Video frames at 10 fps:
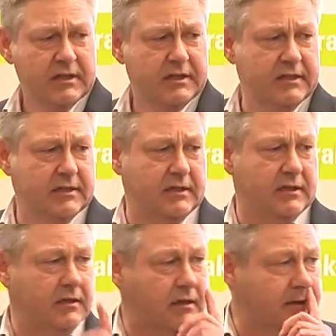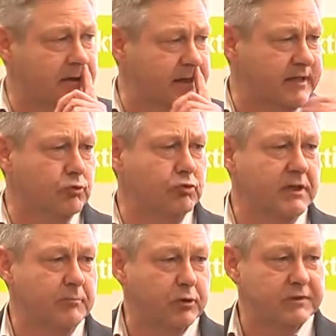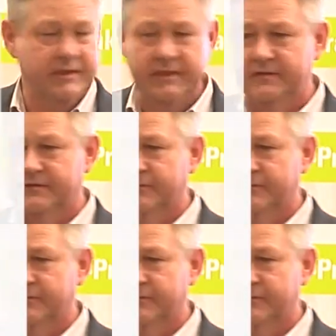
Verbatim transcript: die den äh, Recruiting-Prozess